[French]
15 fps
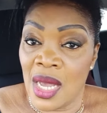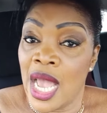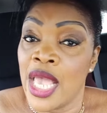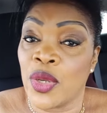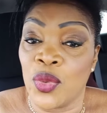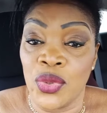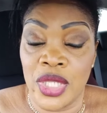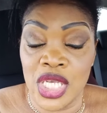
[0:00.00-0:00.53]
à
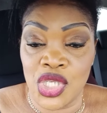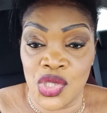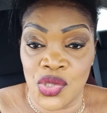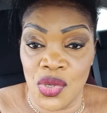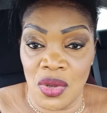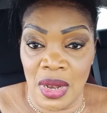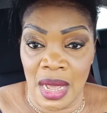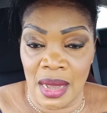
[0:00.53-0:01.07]
écouter
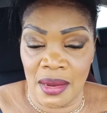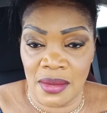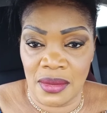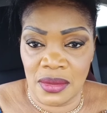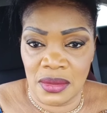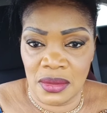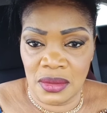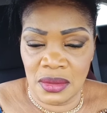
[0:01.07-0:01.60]
cela
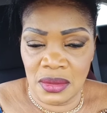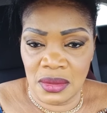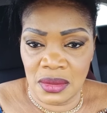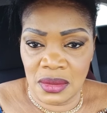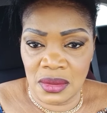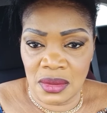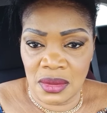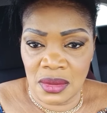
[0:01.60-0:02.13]

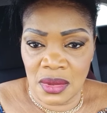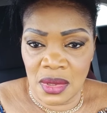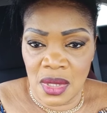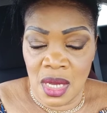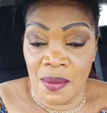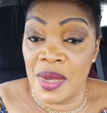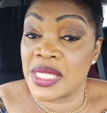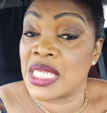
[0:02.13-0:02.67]

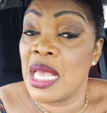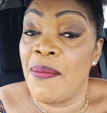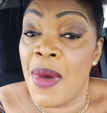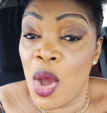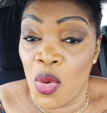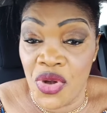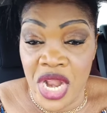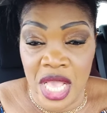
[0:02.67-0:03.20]
parce que
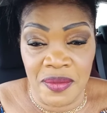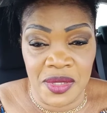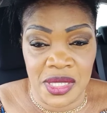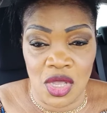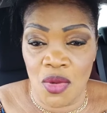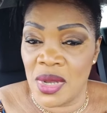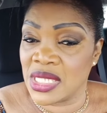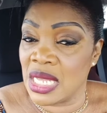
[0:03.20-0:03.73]
bango na hein.
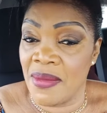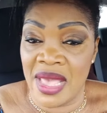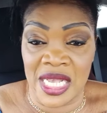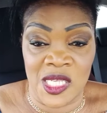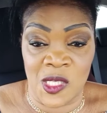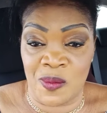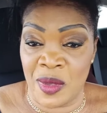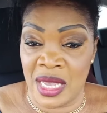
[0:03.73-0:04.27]
yo baza
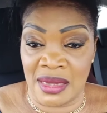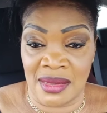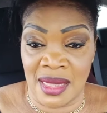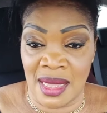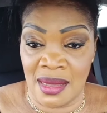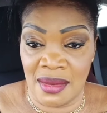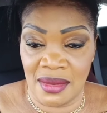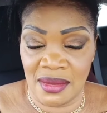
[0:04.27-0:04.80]
baexpert
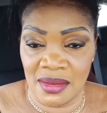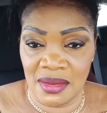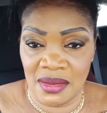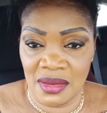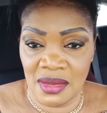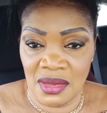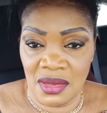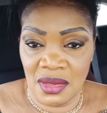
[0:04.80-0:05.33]

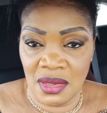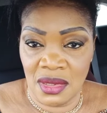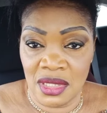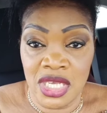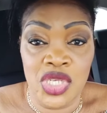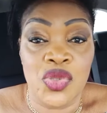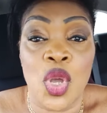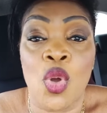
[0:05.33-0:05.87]

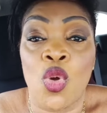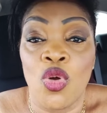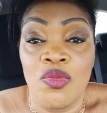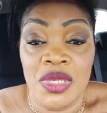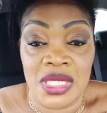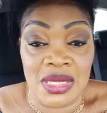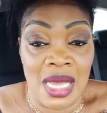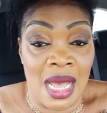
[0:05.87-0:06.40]
ça
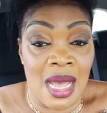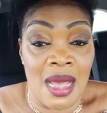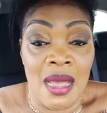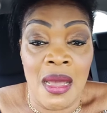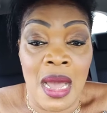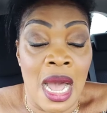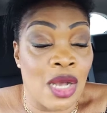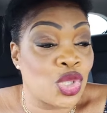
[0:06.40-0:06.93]

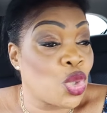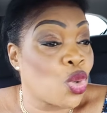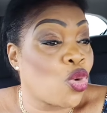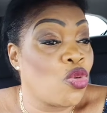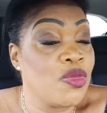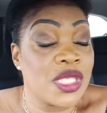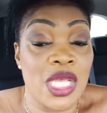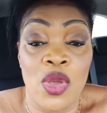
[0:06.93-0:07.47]
ne
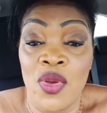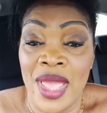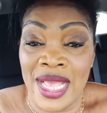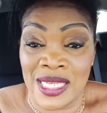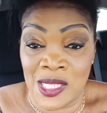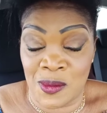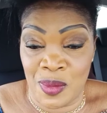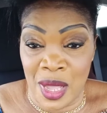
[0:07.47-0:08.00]
comme yo
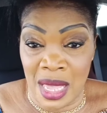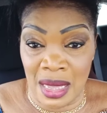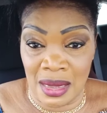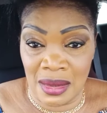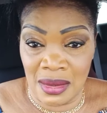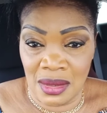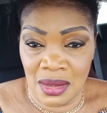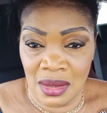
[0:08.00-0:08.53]
expert
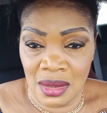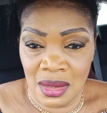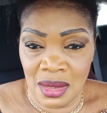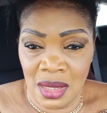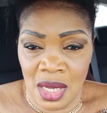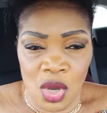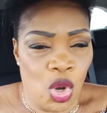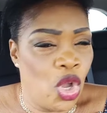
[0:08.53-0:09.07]

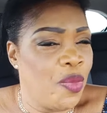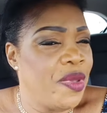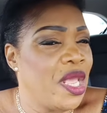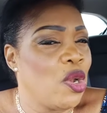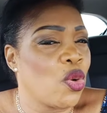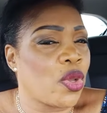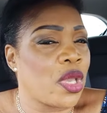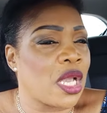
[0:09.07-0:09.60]
oyebi
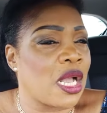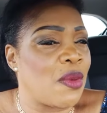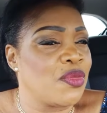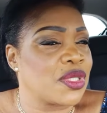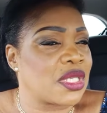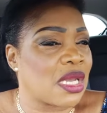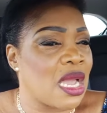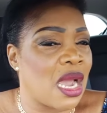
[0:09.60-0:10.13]
eloko
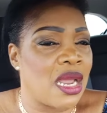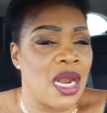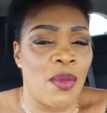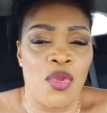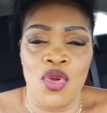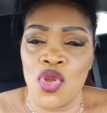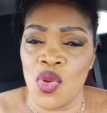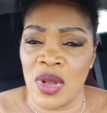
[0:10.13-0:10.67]
ekamisaka ngai na
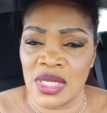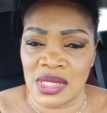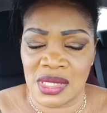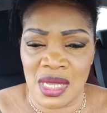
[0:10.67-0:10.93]
bolingo